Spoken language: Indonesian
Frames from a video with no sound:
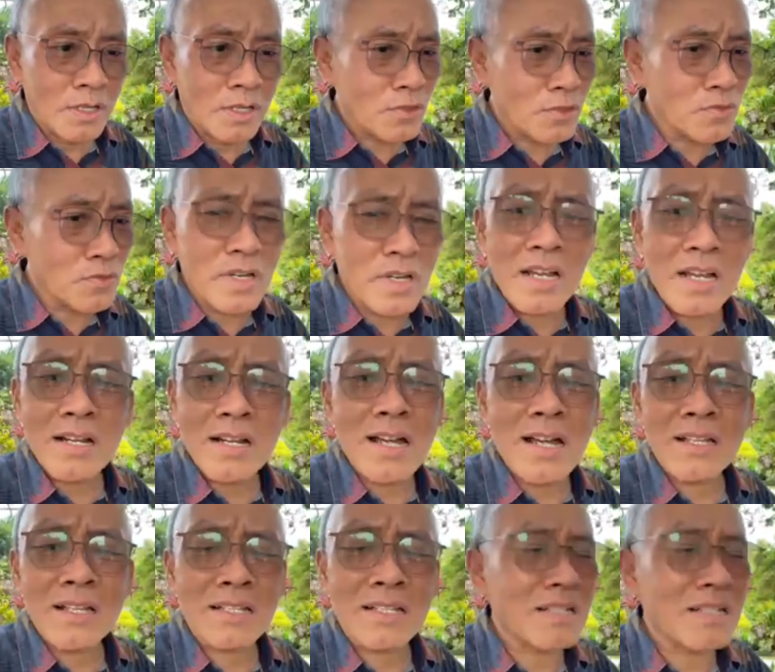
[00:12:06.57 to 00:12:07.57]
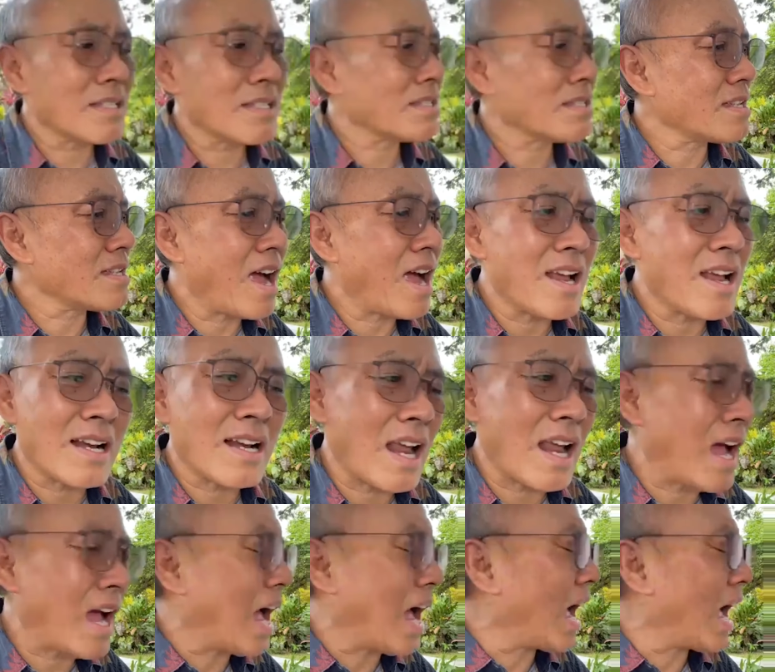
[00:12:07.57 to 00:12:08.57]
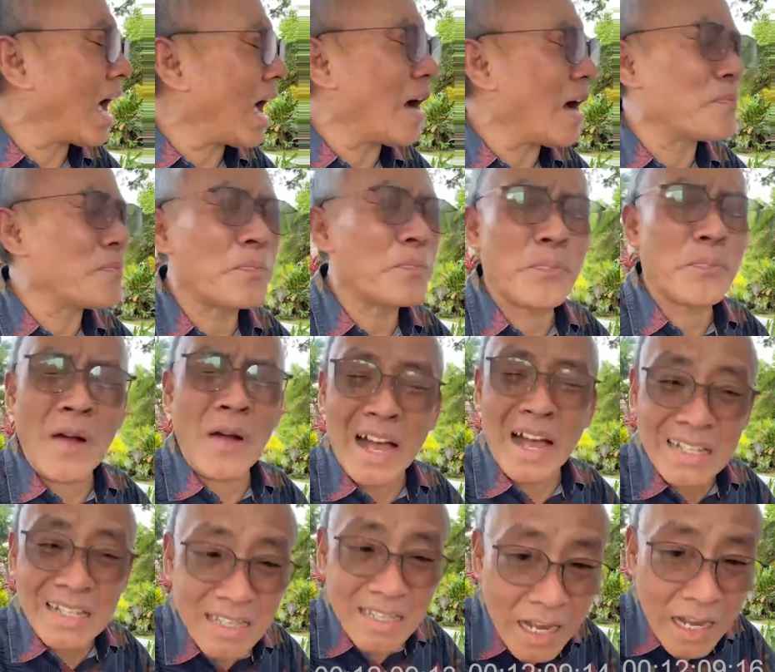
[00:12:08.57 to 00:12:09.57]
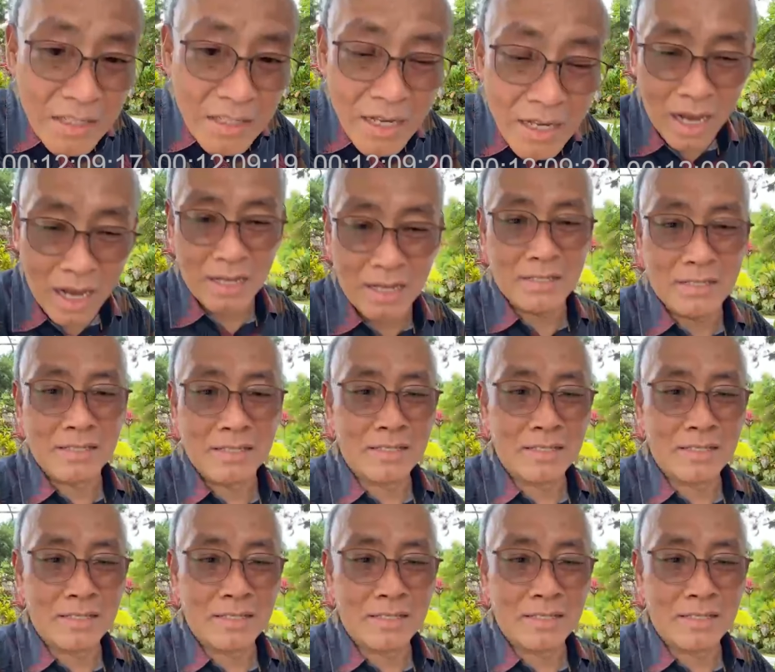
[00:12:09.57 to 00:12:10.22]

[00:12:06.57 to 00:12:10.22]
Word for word: Saudara secara apa saja